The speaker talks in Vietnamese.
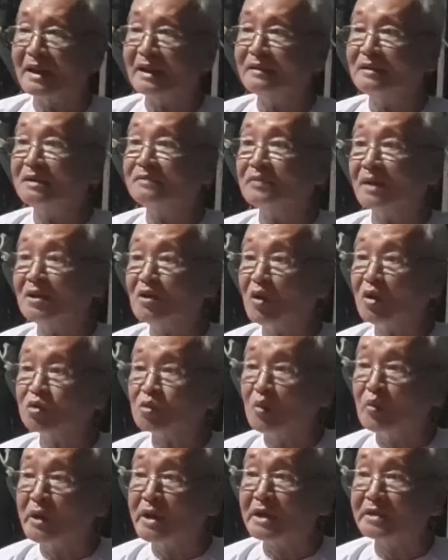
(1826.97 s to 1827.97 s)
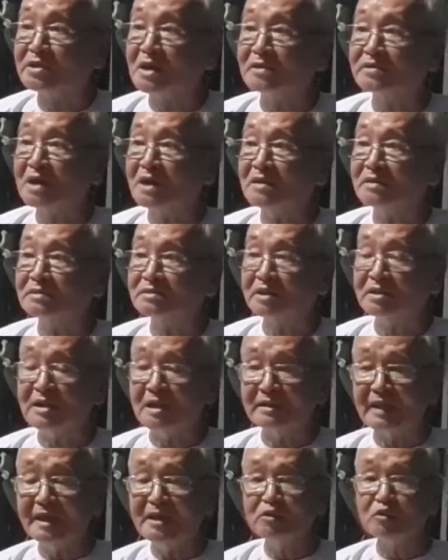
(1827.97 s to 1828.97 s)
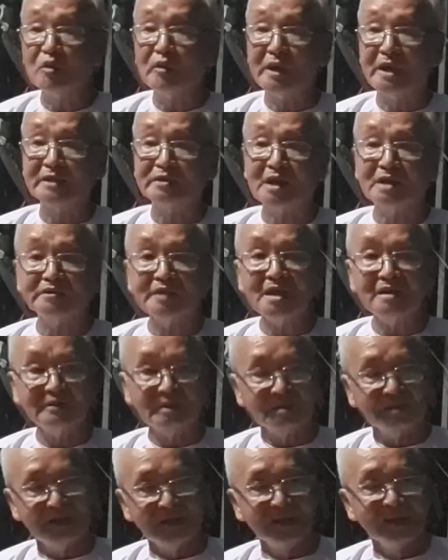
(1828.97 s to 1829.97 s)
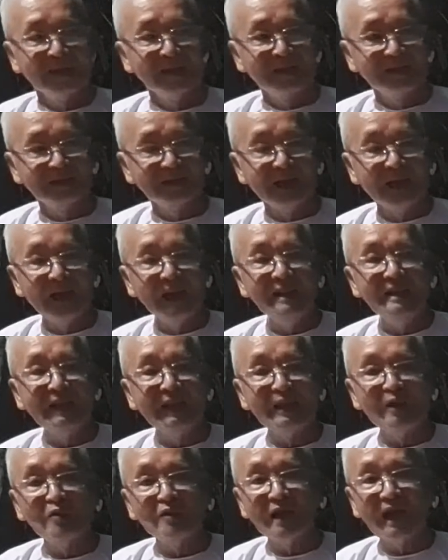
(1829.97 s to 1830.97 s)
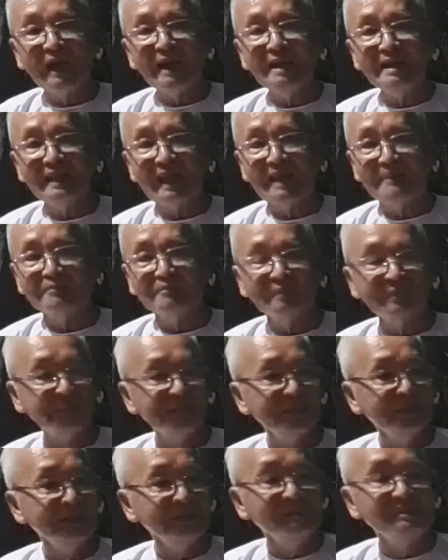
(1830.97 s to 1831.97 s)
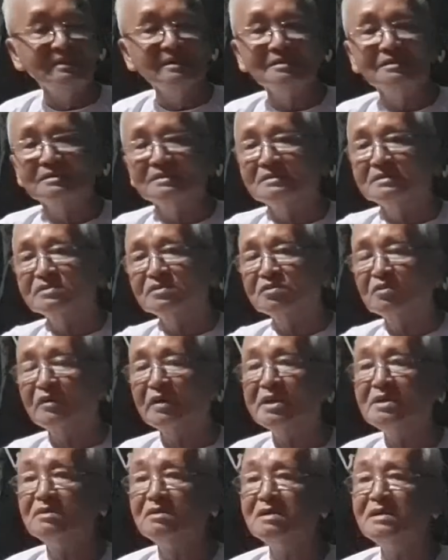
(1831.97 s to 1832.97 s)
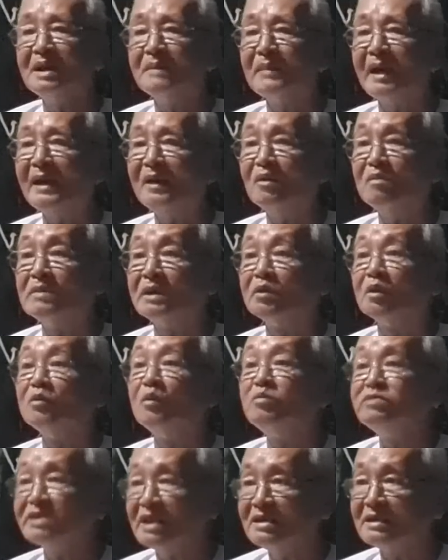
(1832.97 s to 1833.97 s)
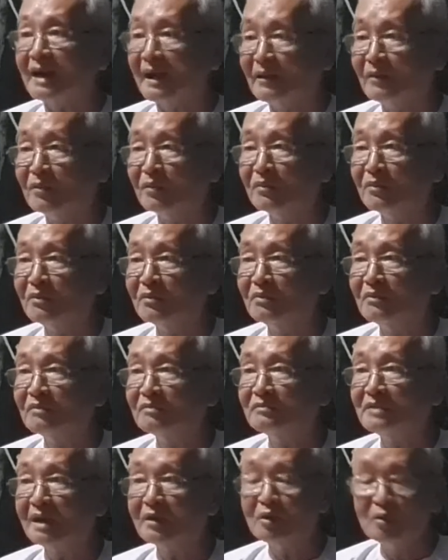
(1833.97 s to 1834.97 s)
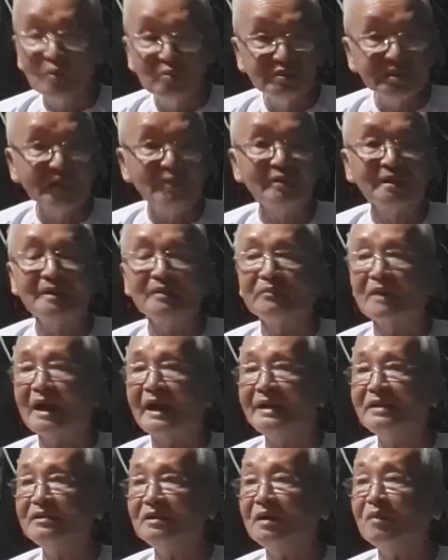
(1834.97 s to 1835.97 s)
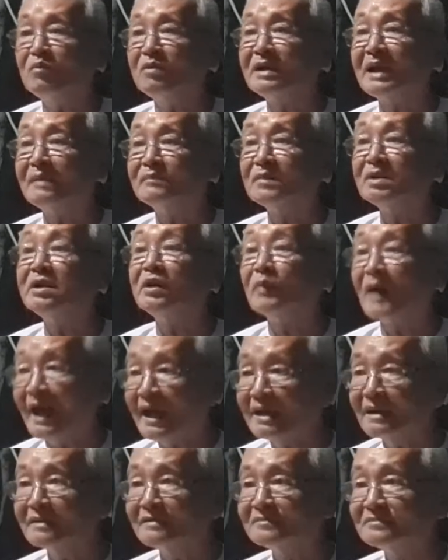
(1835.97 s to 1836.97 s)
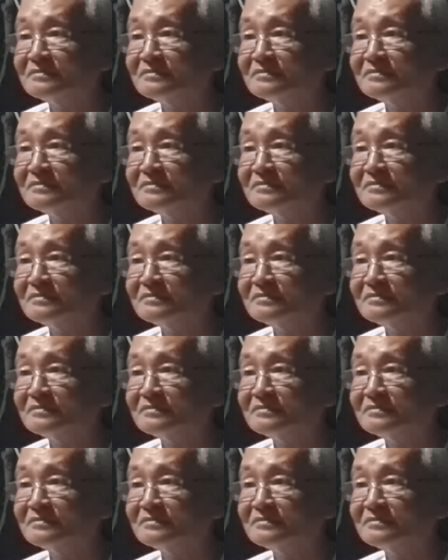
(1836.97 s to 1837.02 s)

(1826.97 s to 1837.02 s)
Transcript: anh phải lo tu hiền chân chất tức là lấy tu hiền chân chất để lèo lái làm cái cái hướng làm ăn của mình nó đúng chánh đạo và nó đúng theo lẽ phải không có làm những điều ác